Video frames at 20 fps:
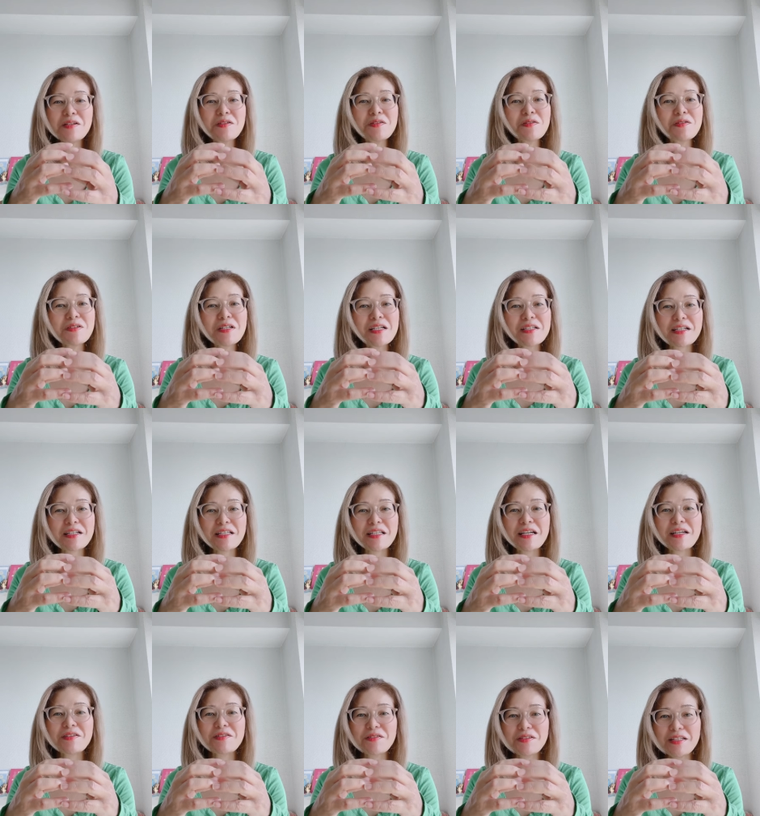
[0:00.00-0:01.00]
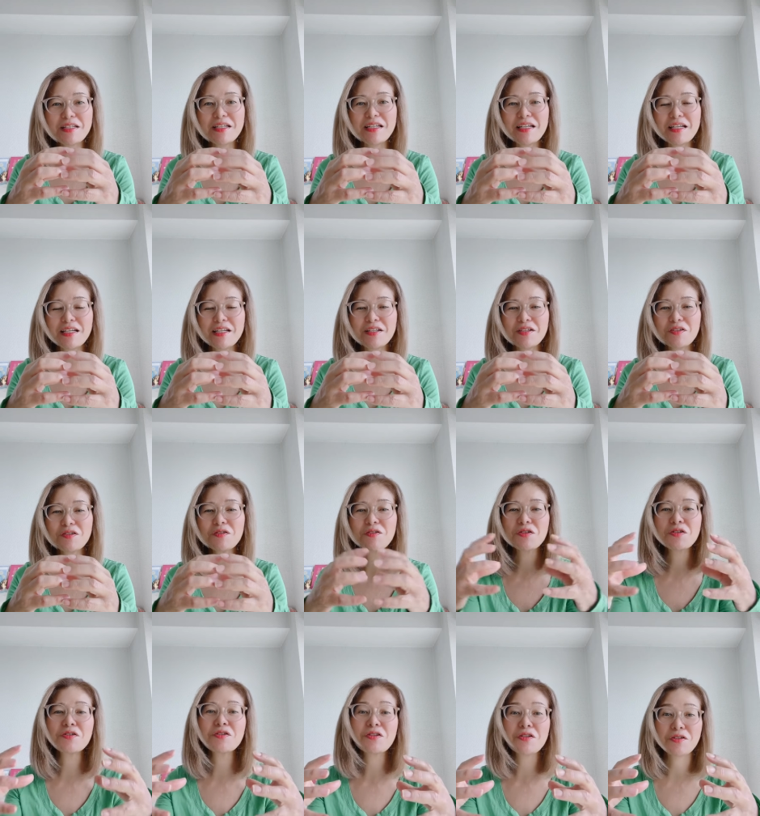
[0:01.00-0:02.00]
キロぐらいしかないのに空
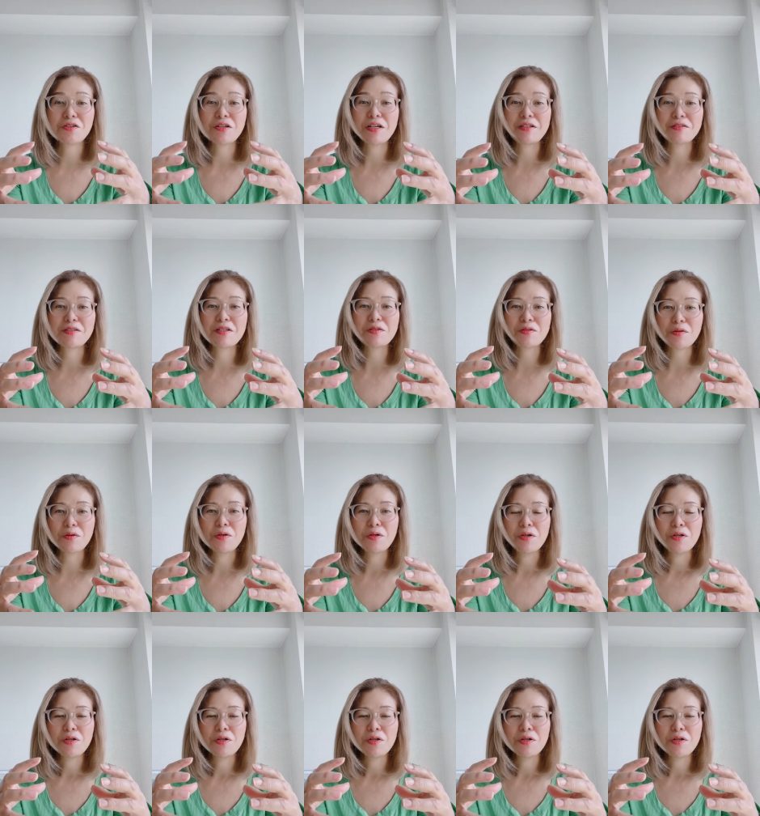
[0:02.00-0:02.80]
9キロあるんですよ